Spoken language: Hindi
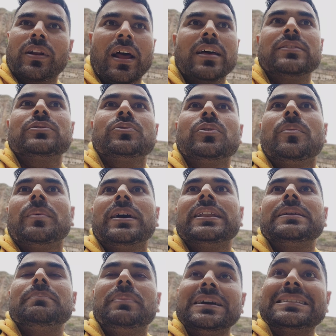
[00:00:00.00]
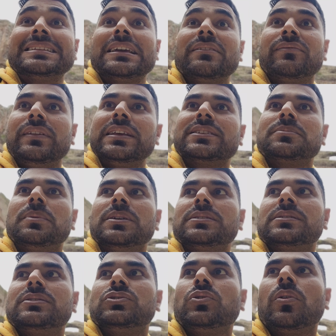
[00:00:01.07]
रात को हमारी बस है फ्लिक्स
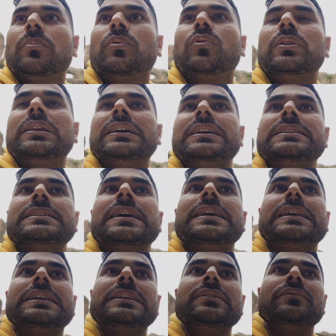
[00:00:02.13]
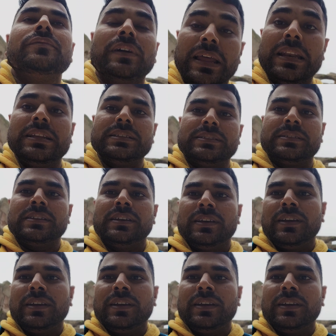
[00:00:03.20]
बस जो हमको लेके जाएगी वेनिस